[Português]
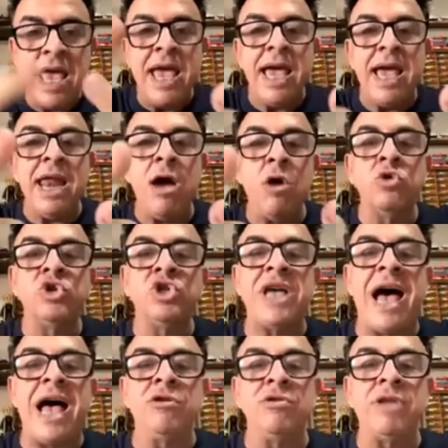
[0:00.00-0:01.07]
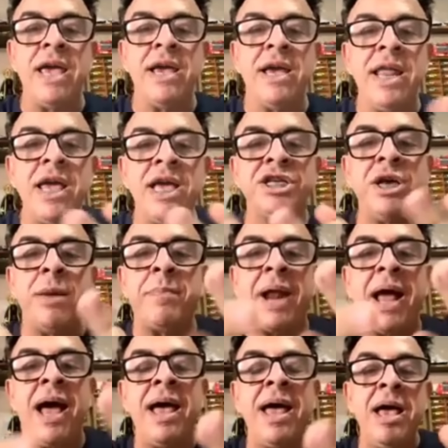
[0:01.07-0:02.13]
Ele é usado na igreja
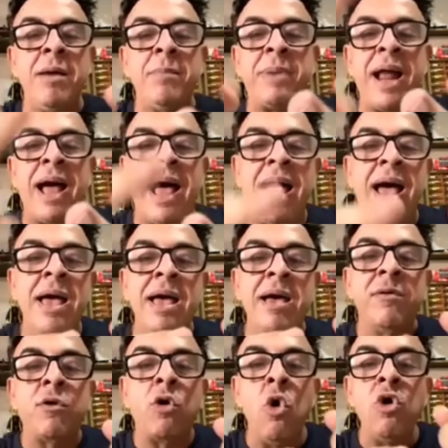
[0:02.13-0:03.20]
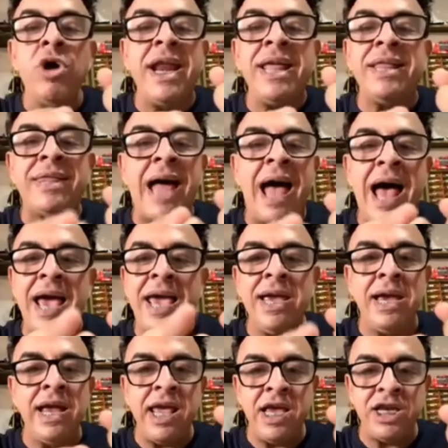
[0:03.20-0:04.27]
para concretar
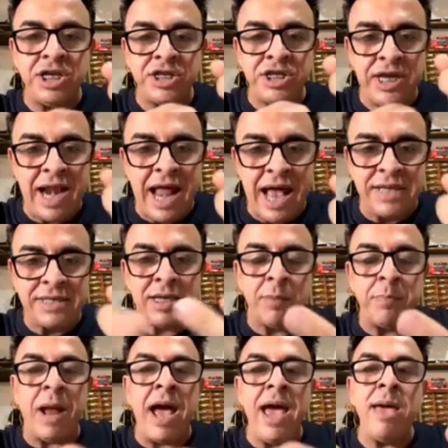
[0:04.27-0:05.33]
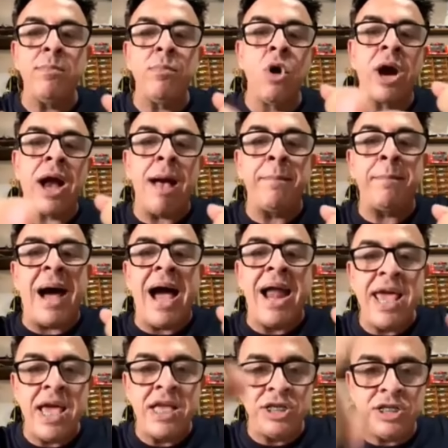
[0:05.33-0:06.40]
igreja de graça, para rebocar
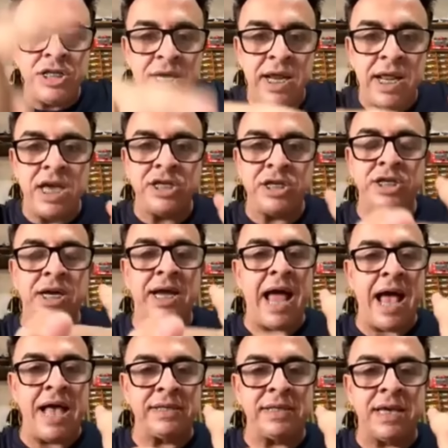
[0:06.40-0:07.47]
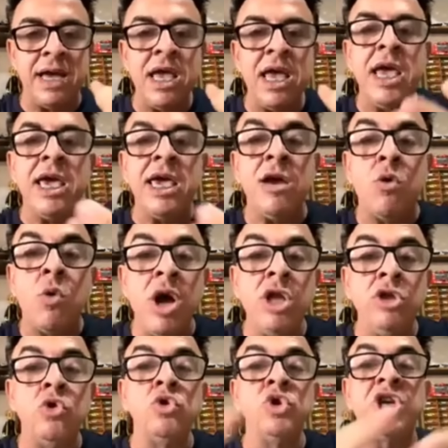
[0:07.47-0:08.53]
parede de igreja de graça,
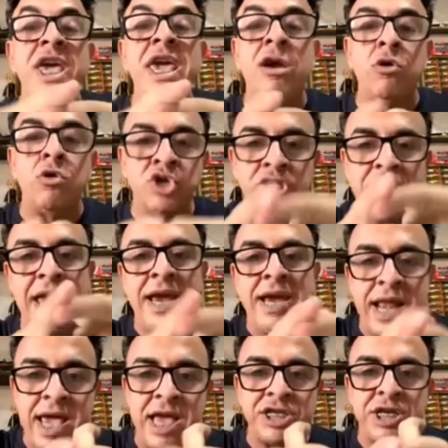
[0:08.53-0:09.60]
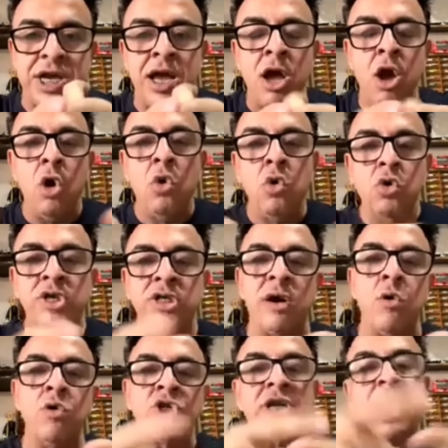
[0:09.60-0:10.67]
enquanto os ricos da igreja
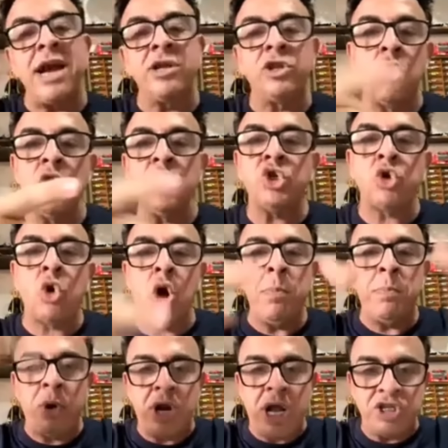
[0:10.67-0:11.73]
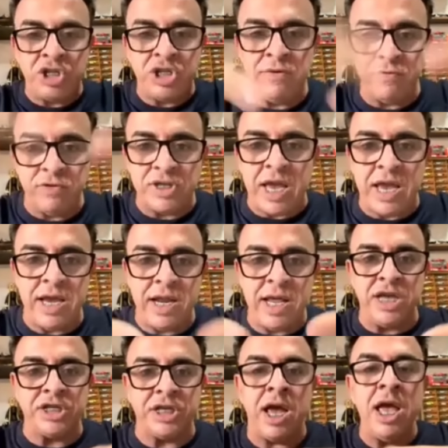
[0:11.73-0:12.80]
usam os cartões corporativos da
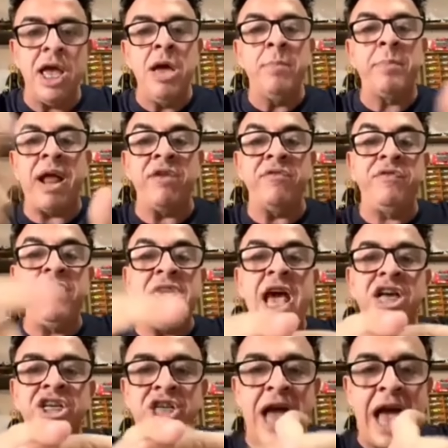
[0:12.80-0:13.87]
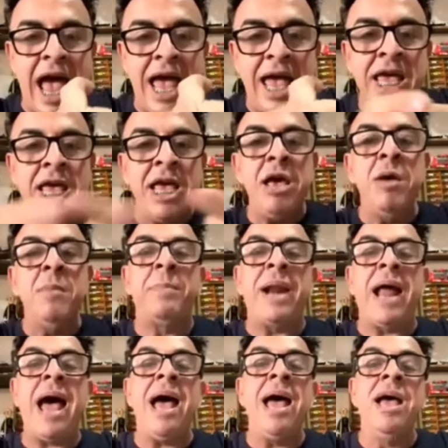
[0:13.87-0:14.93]
igreja para viajar,
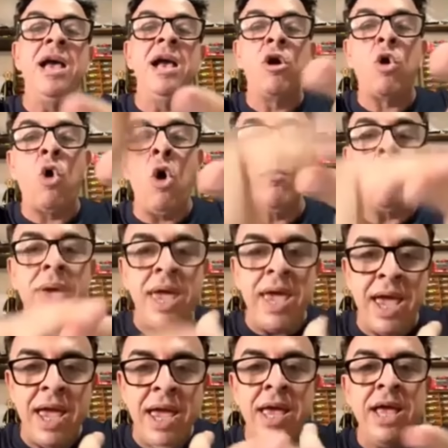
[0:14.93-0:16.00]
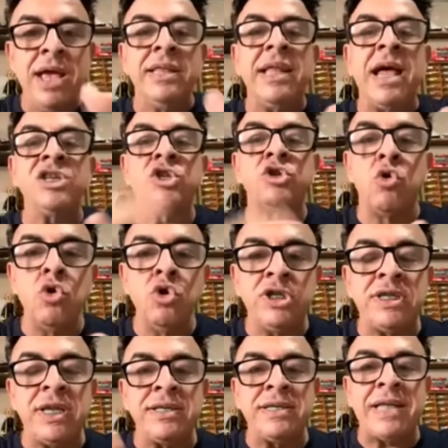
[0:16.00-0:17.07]
para comer, nas
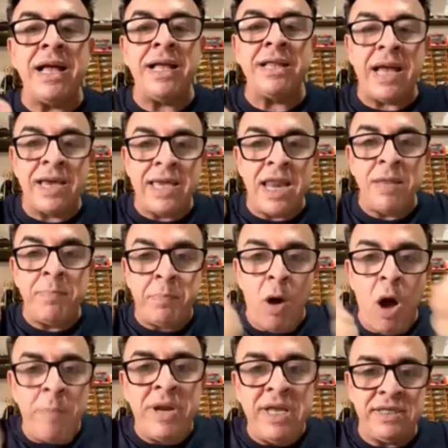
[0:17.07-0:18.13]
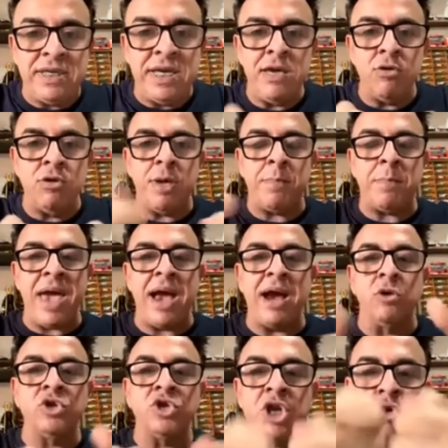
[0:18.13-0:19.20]
custas da, daquele pobrezinho que
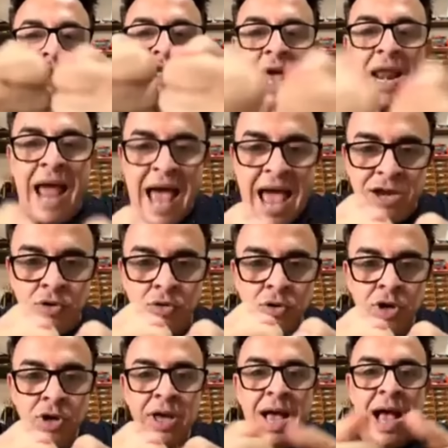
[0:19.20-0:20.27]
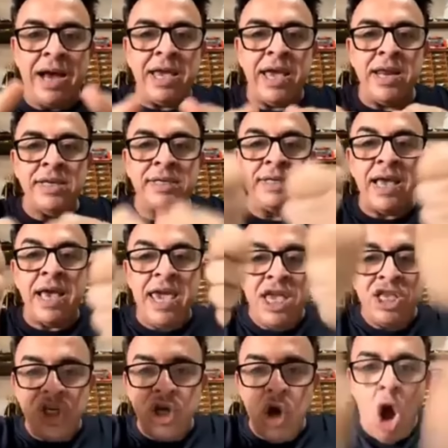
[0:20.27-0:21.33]
pega o seu salário, aqueles
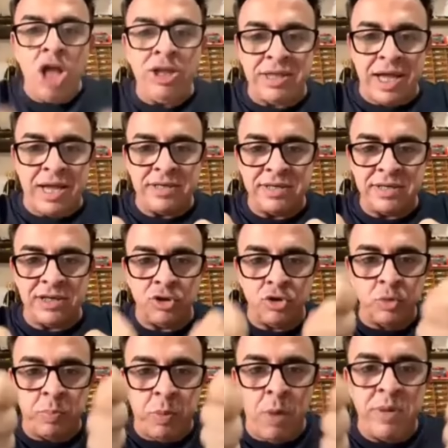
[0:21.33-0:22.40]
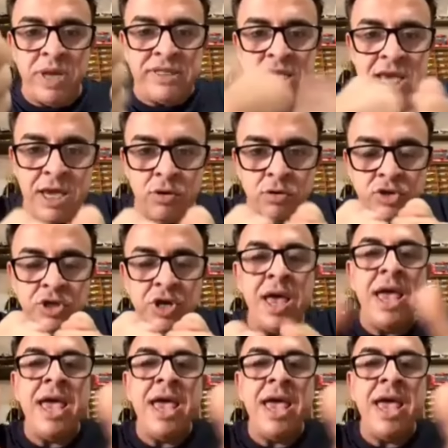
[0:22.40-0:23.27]
idiotas dos pobrezinhos,